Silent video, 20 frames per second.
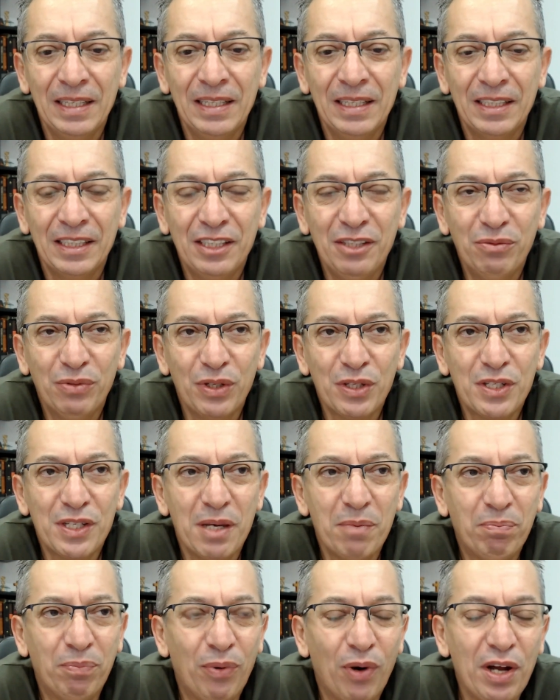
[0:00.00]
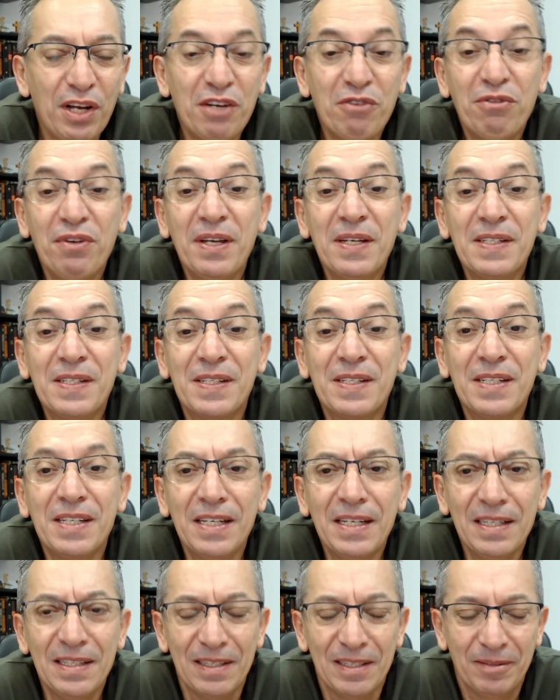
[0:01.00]
que você pode
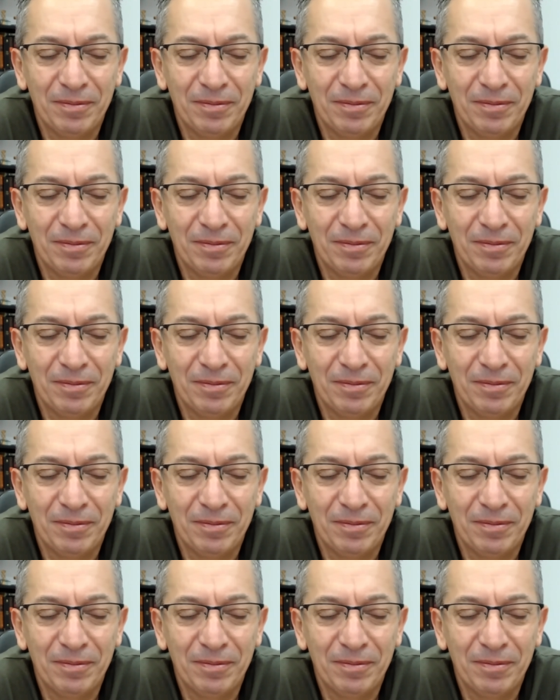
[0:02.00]
vencer